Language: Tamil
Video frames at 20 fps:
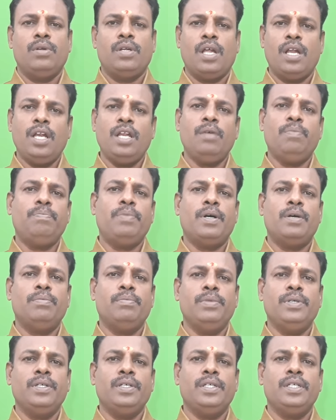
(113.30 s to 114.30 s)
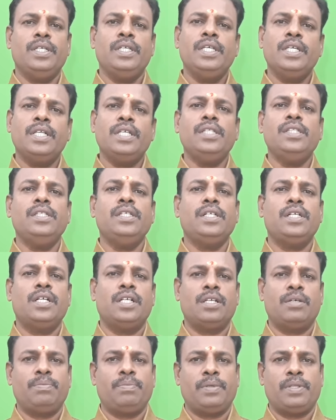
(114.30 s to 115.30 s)
நல்ல பாம்பு இறந்து
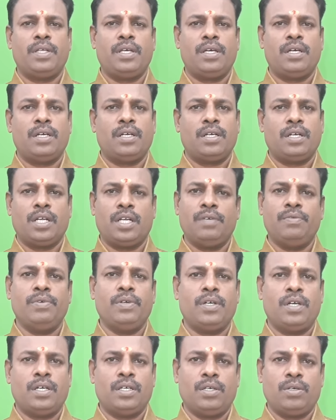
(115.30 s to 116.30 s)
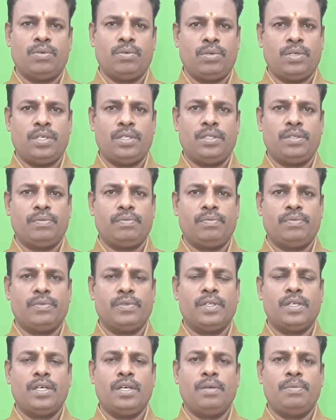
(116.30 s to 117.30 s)
கிடப்பதா கனவு காங்கக்கூடாது
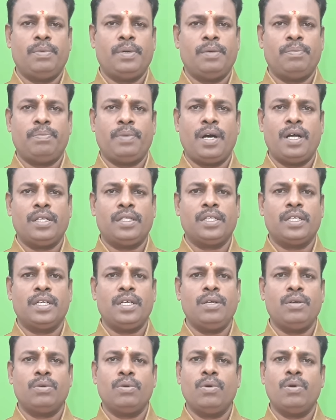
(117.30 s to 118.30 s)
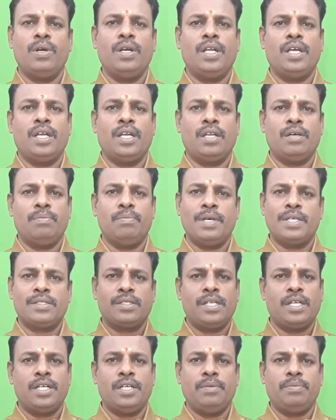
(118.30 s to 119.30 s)
இப்போ பார்த்தீங்கன்னா ரோட்டில் எல்லாம்
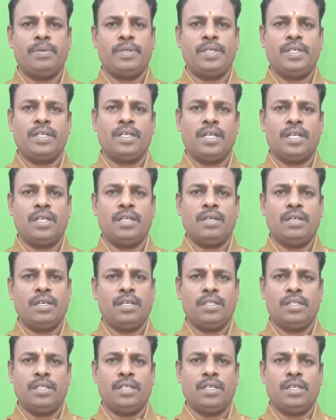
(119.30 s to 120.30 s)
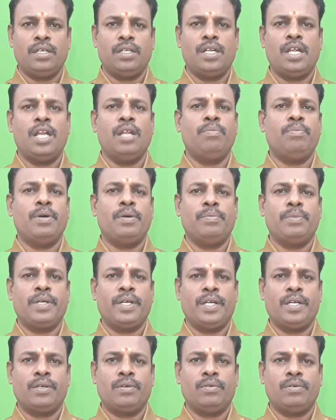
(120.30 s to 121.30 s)
பஸ்ஸில் அடிபட்டு கண்ணு அந்த நல்ல பாம்பு
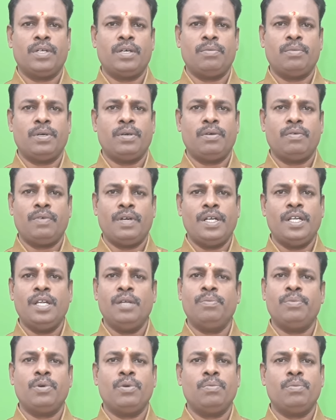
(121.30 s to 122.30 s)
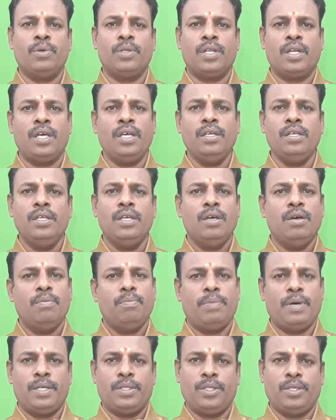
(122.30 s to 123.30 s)
கிடக்கும் நம்ம வண்டியில் போகும்போதெல்லாம்
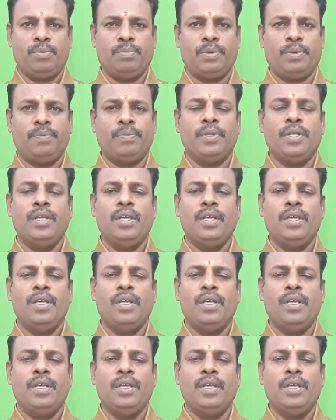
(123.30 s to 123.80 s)
பார்த்துருப்போம்